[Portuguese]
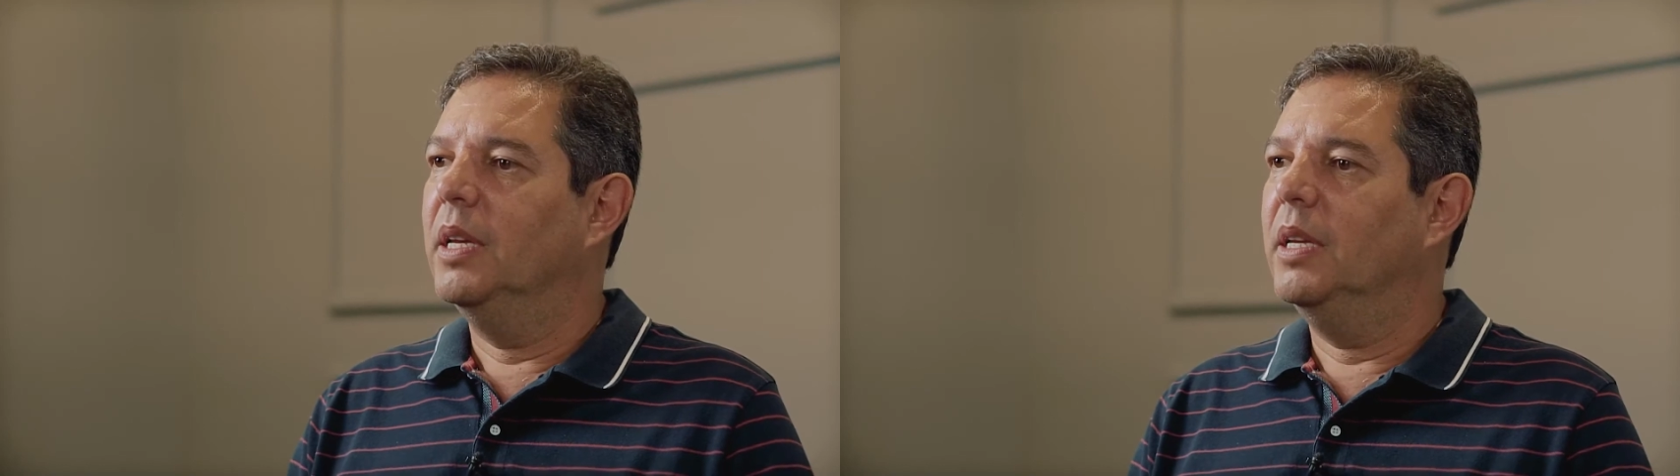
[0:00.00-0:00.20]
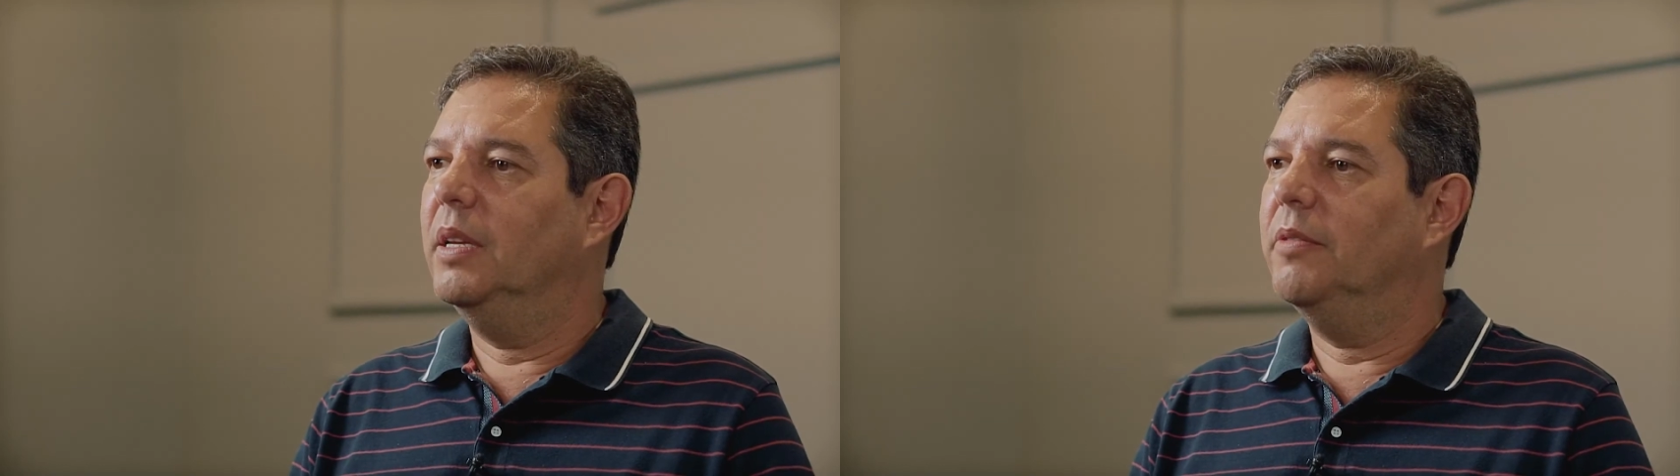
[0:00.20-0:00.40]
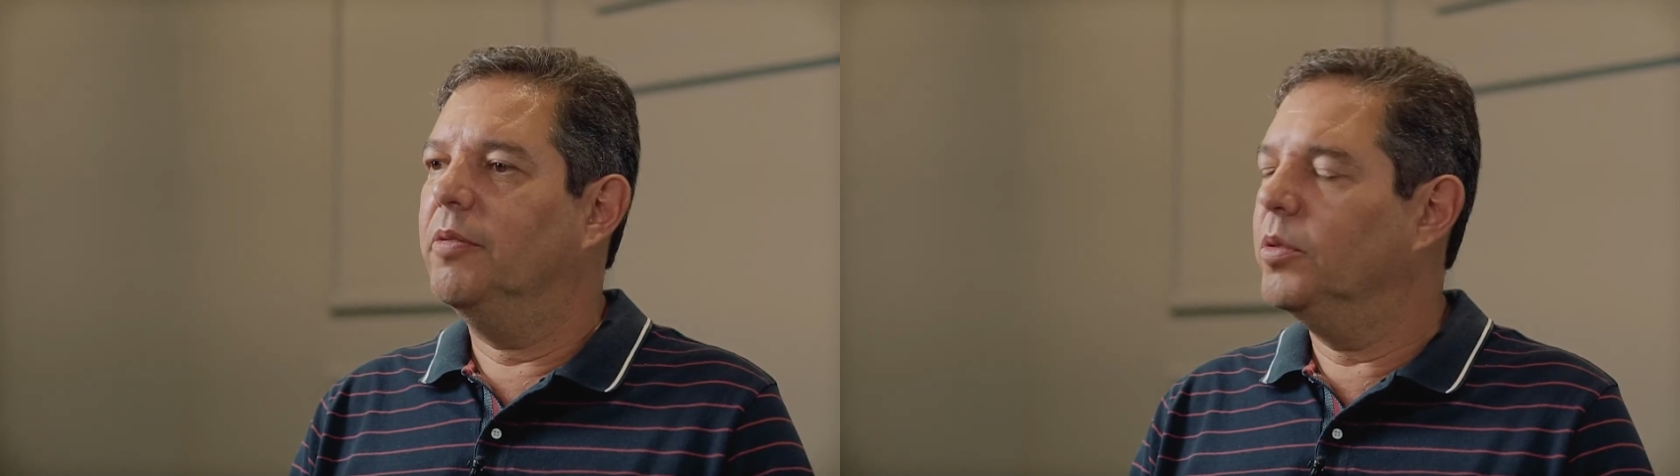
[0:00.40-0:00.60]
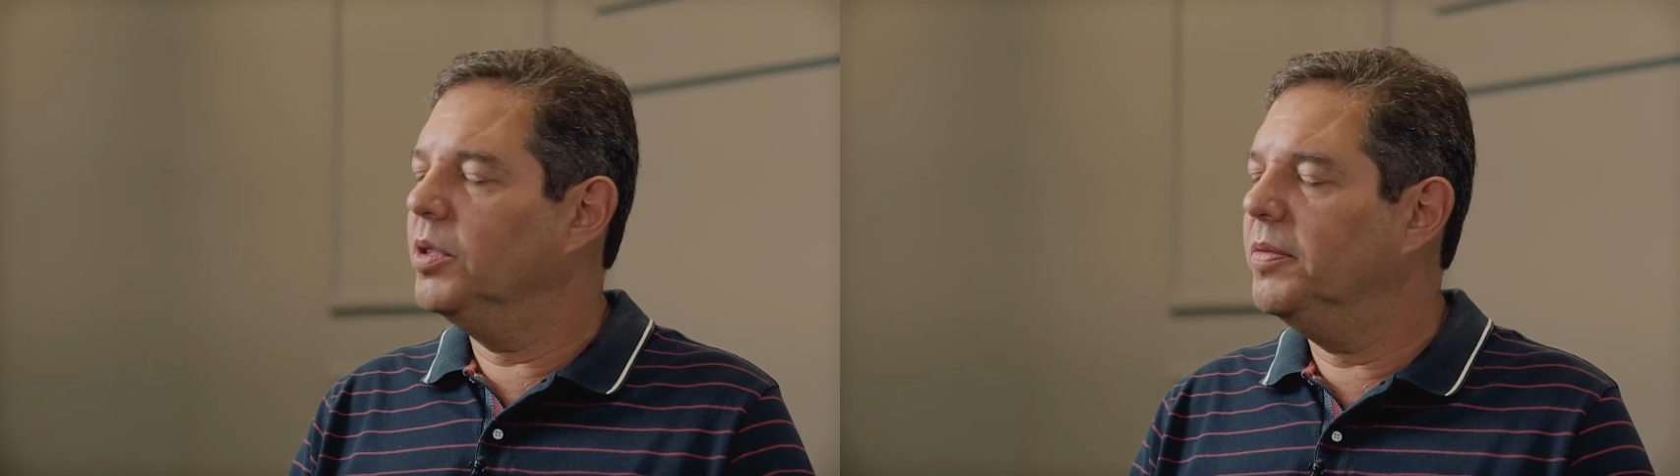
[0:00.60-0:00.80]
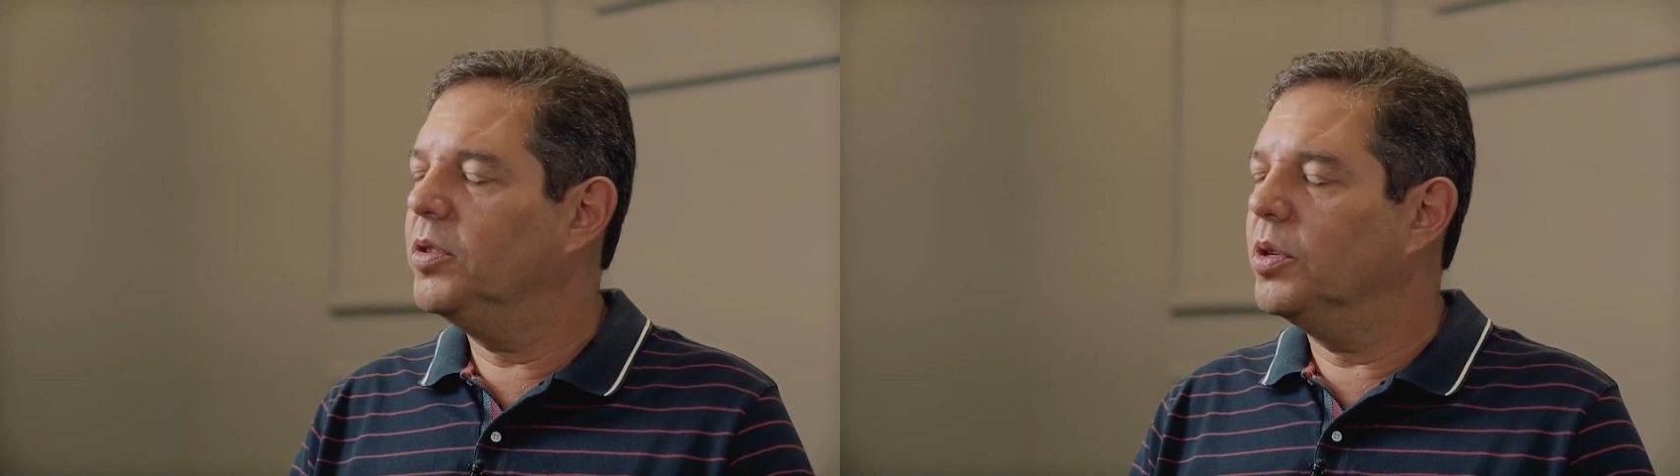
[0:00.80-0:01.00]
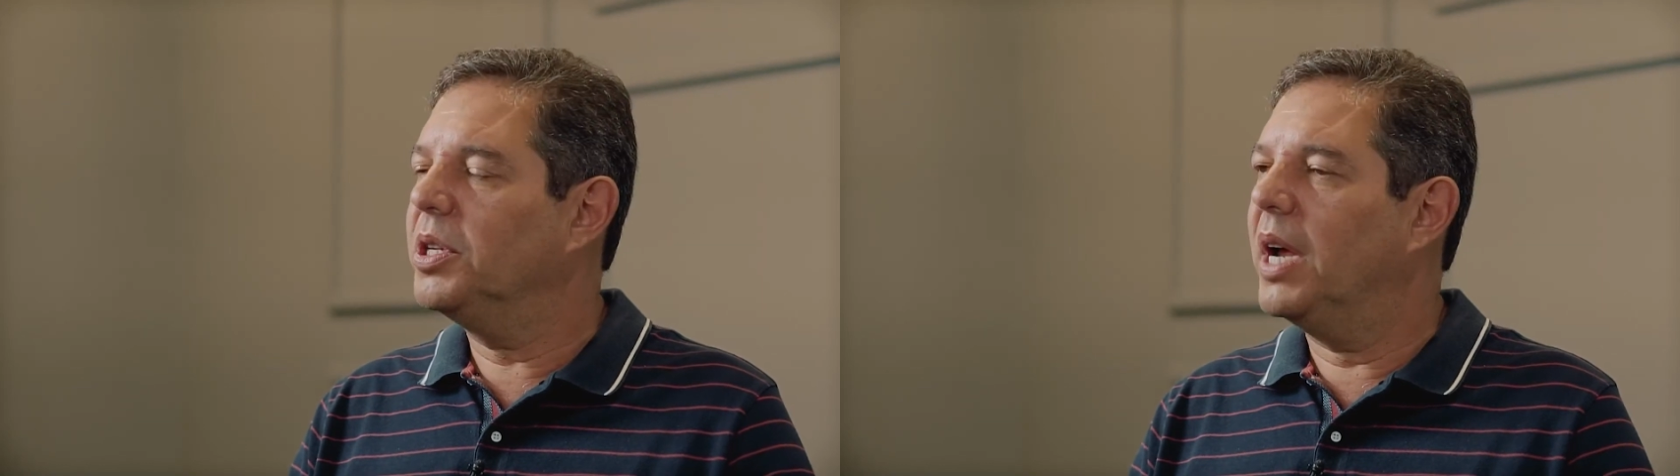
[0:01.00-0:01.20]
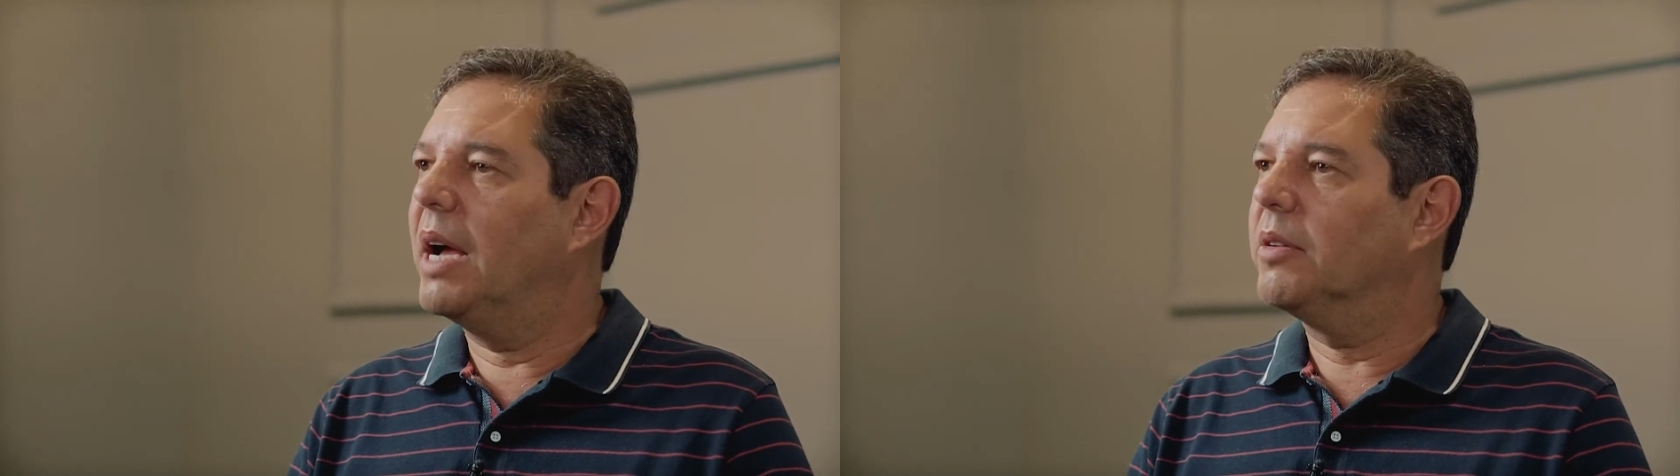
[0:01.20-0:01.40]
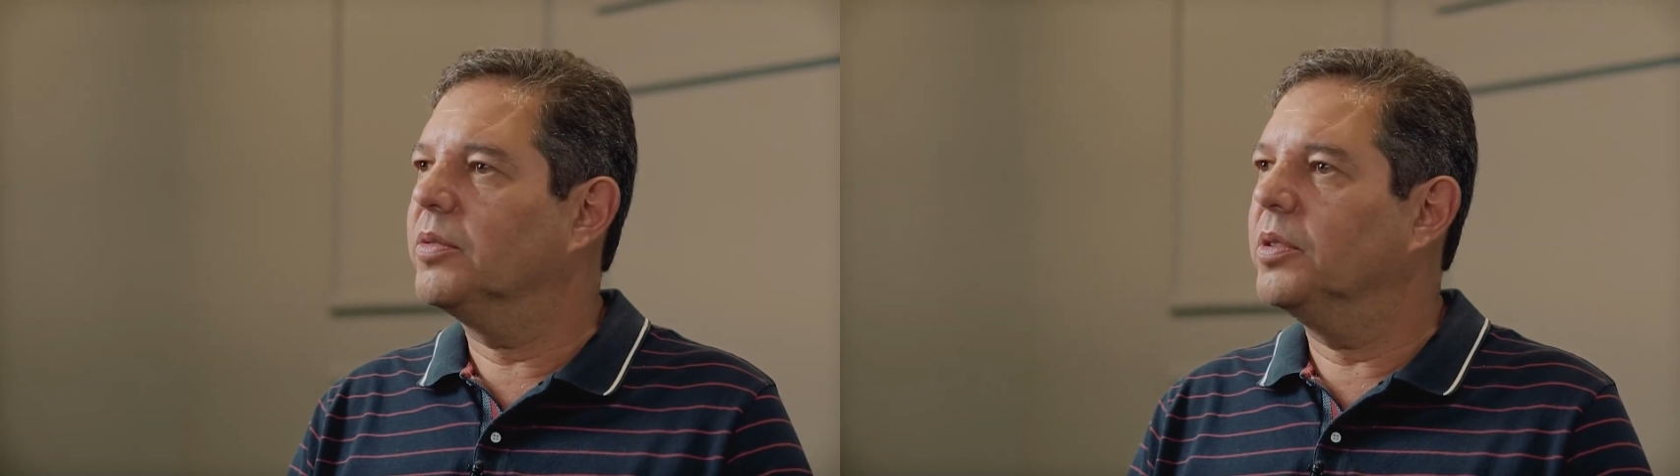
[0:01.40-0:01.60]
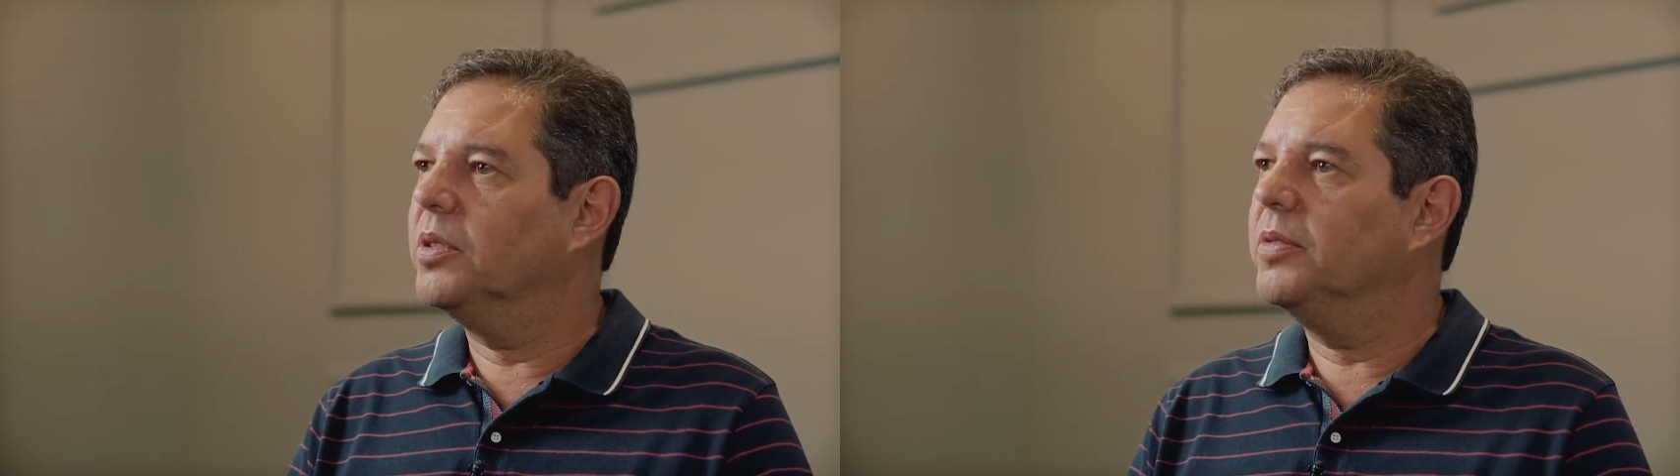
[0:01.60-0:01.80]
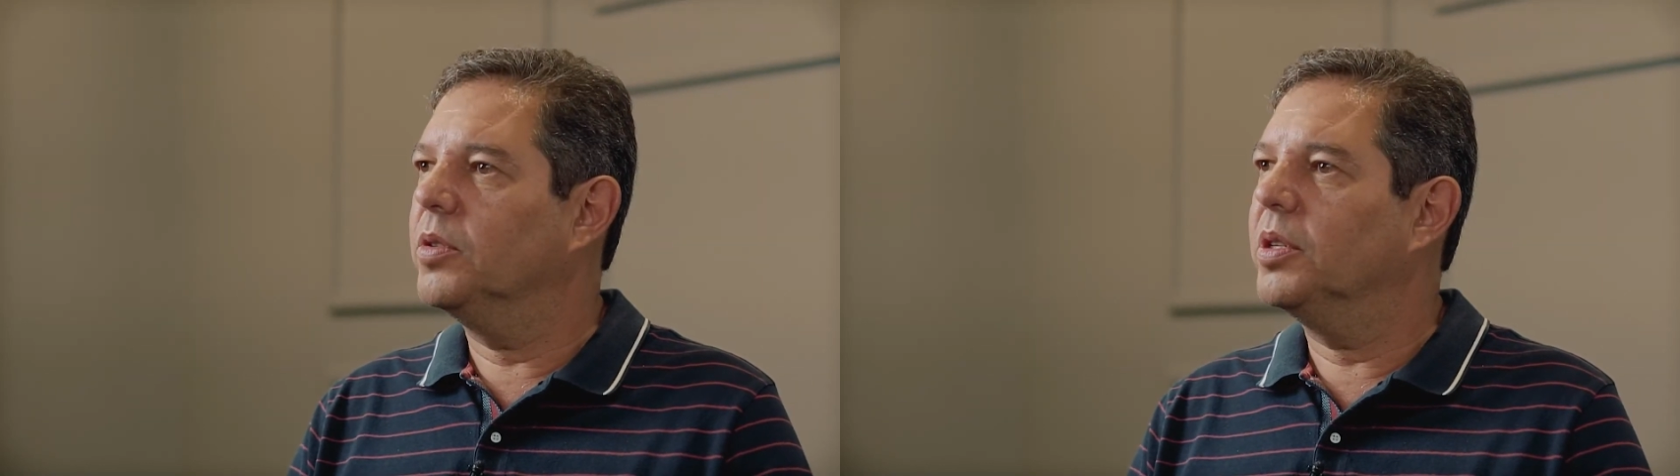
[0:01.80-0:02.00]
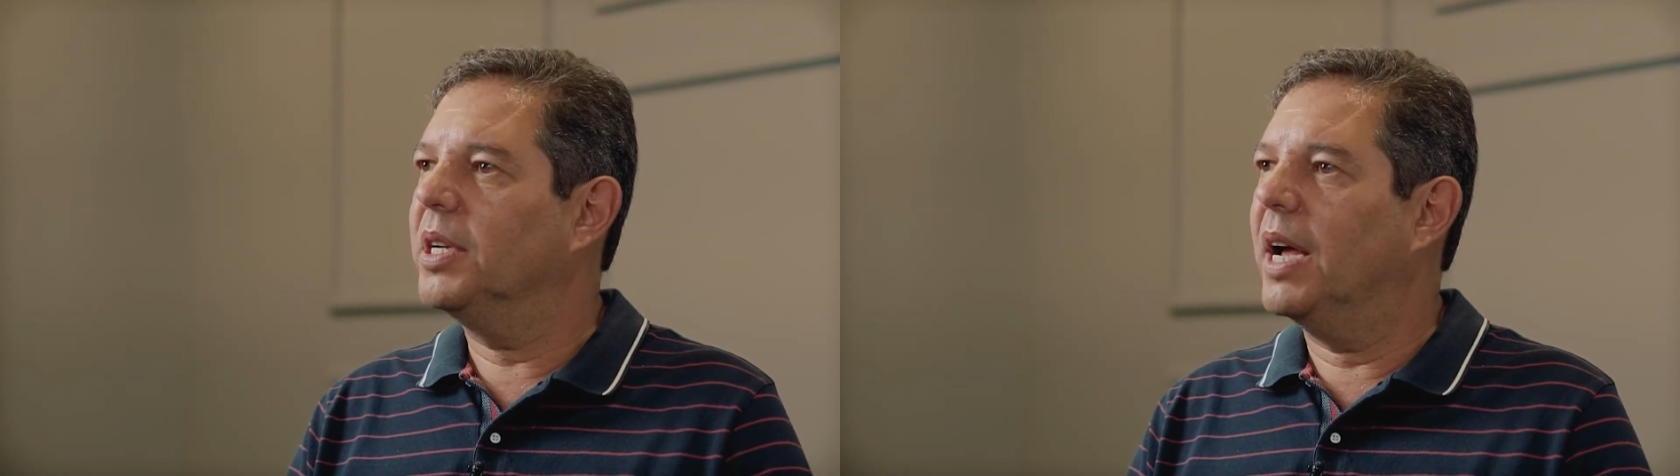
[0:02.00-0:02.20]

E foi um divisor de águas, foi um divisor de